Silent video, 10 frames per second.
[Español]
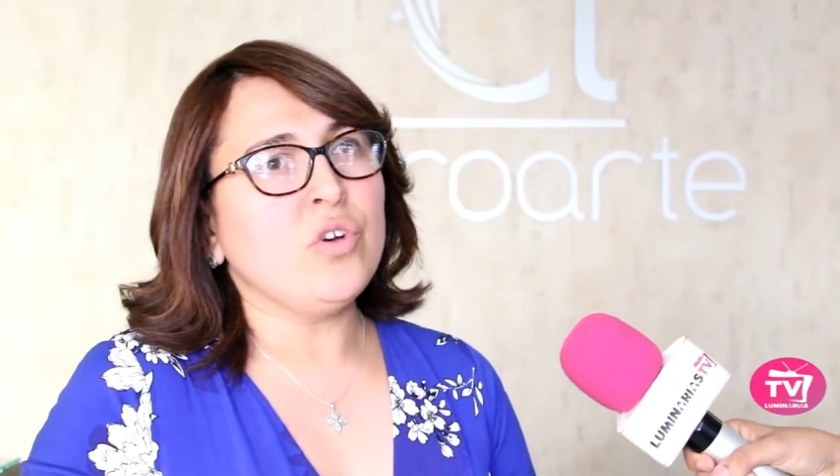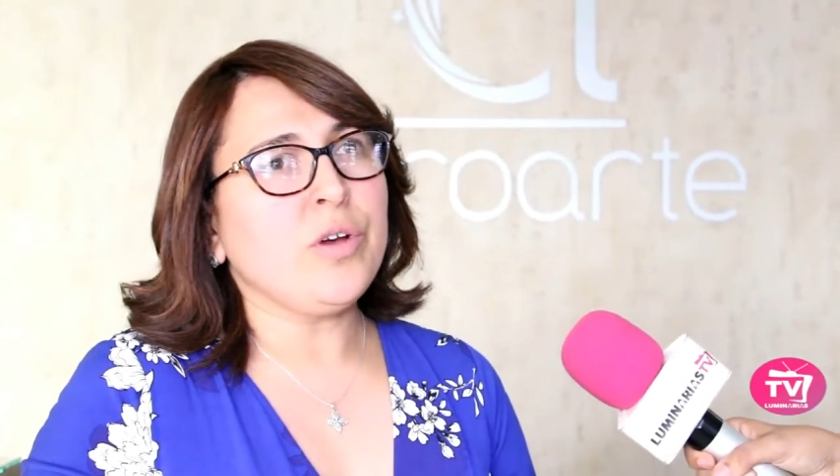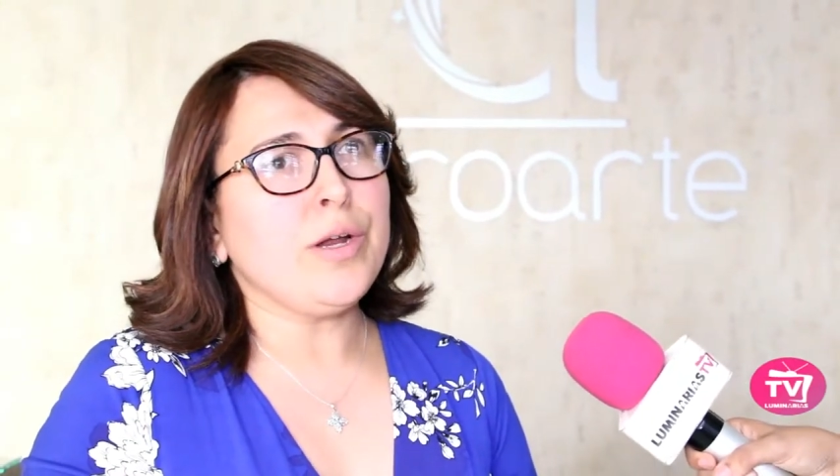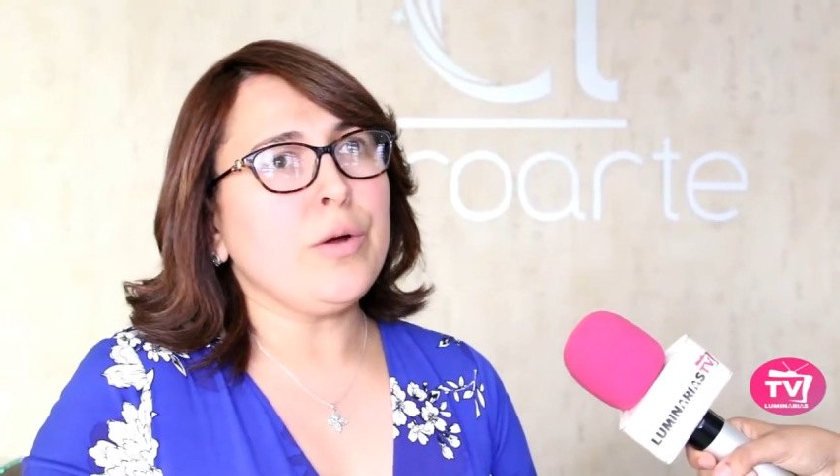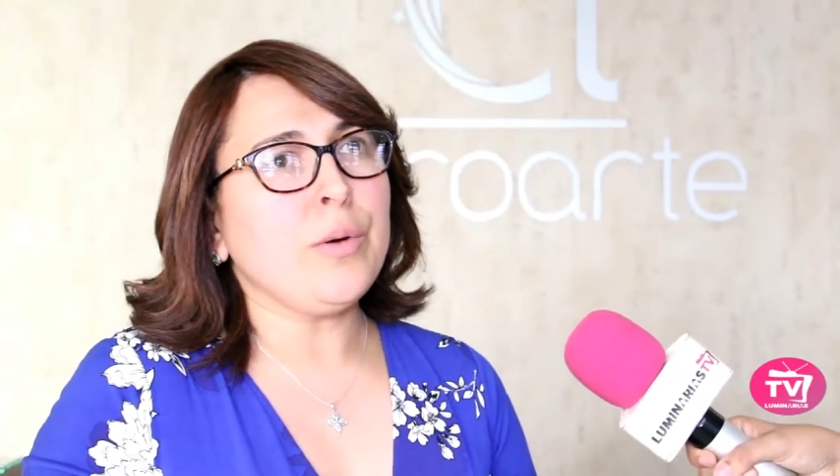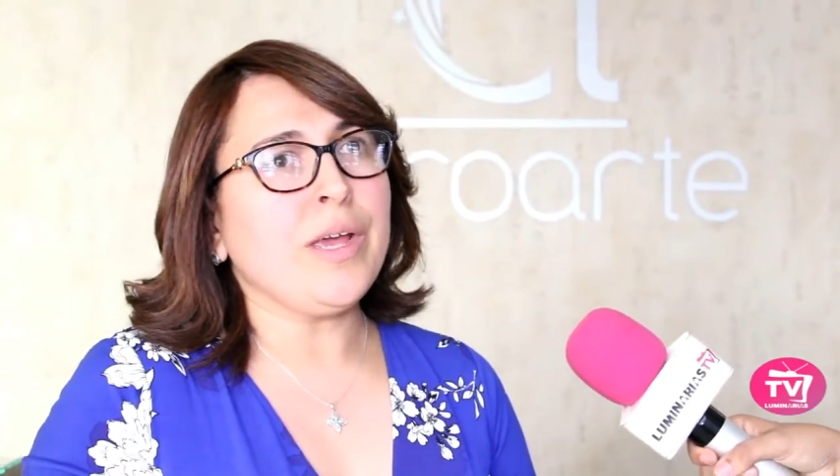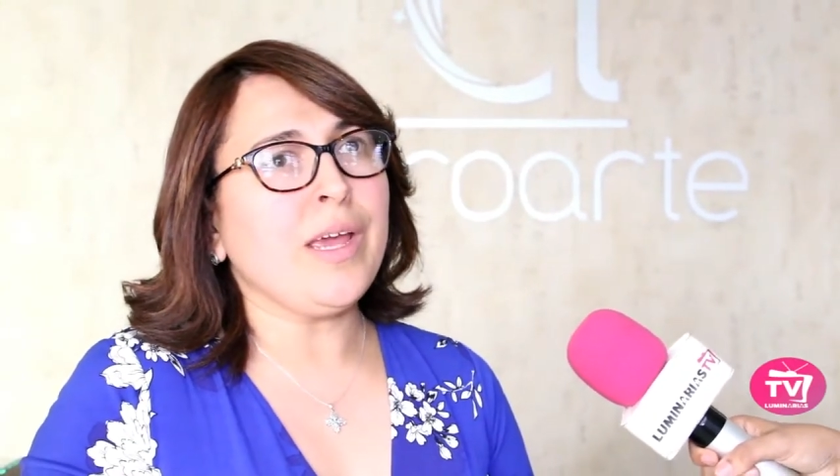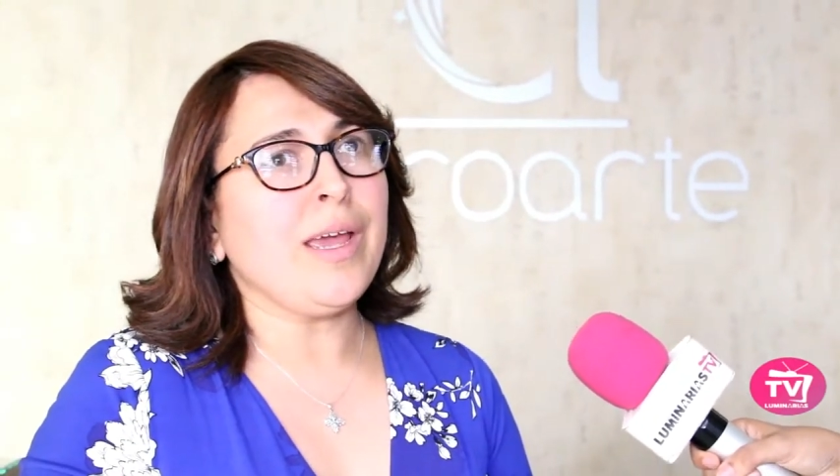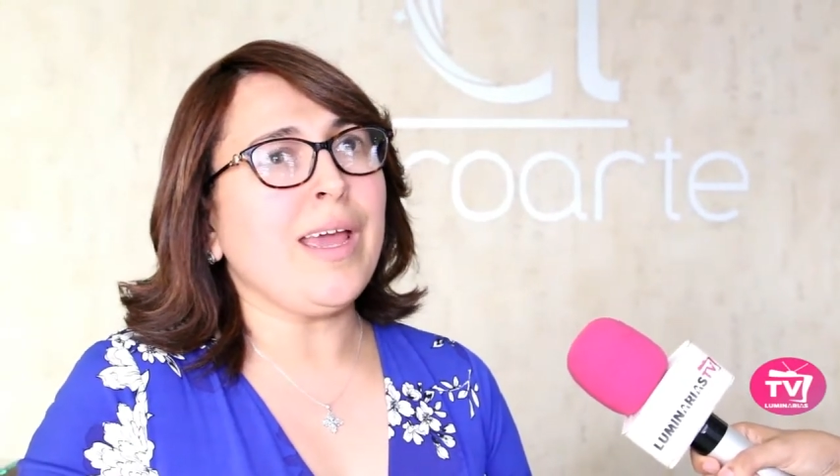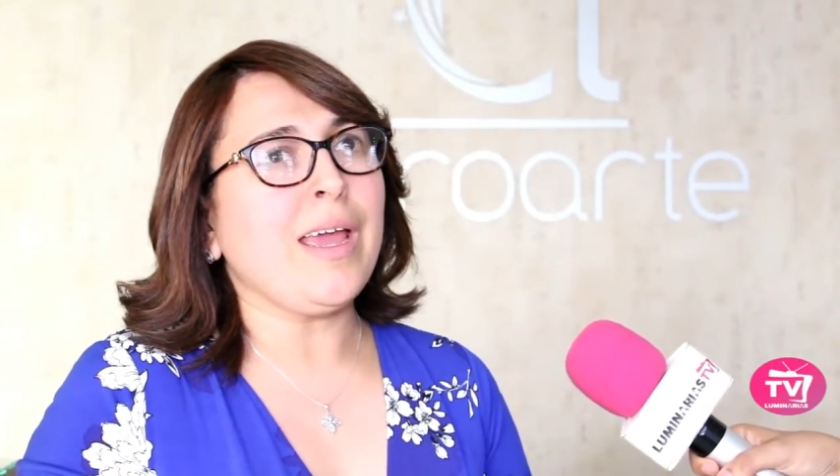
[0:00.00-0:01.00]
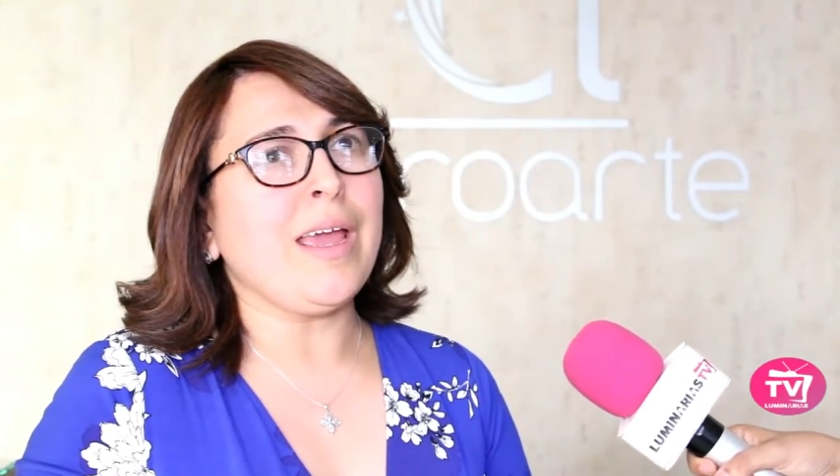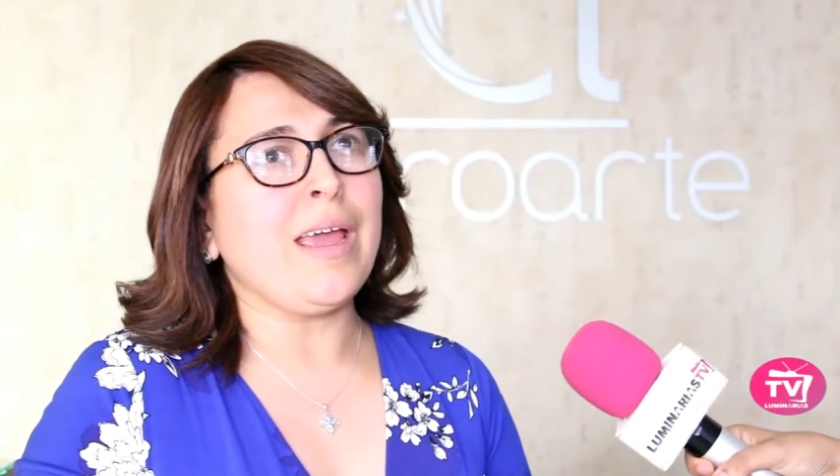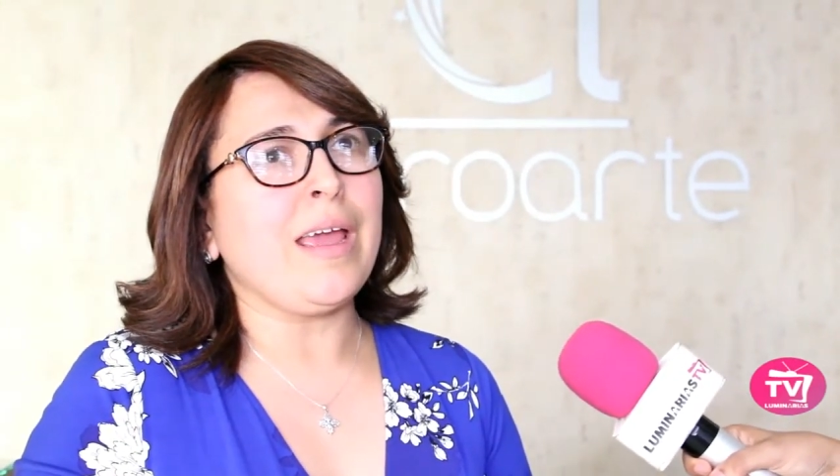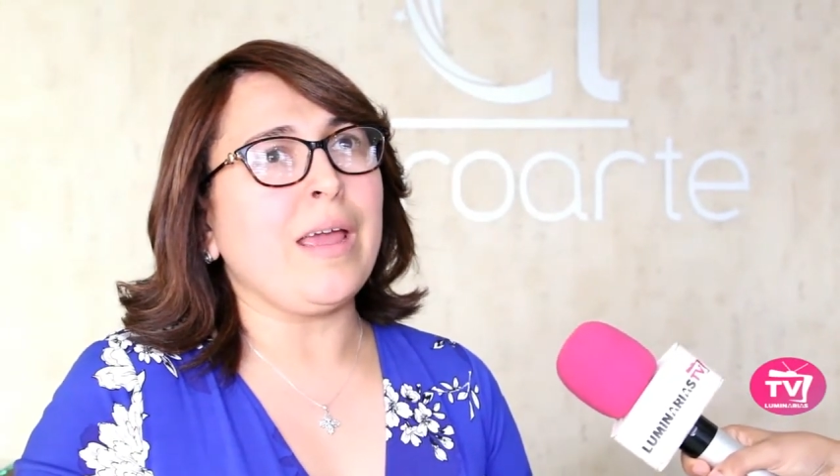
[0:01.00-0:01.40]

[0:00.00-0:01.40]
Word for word: yo creo que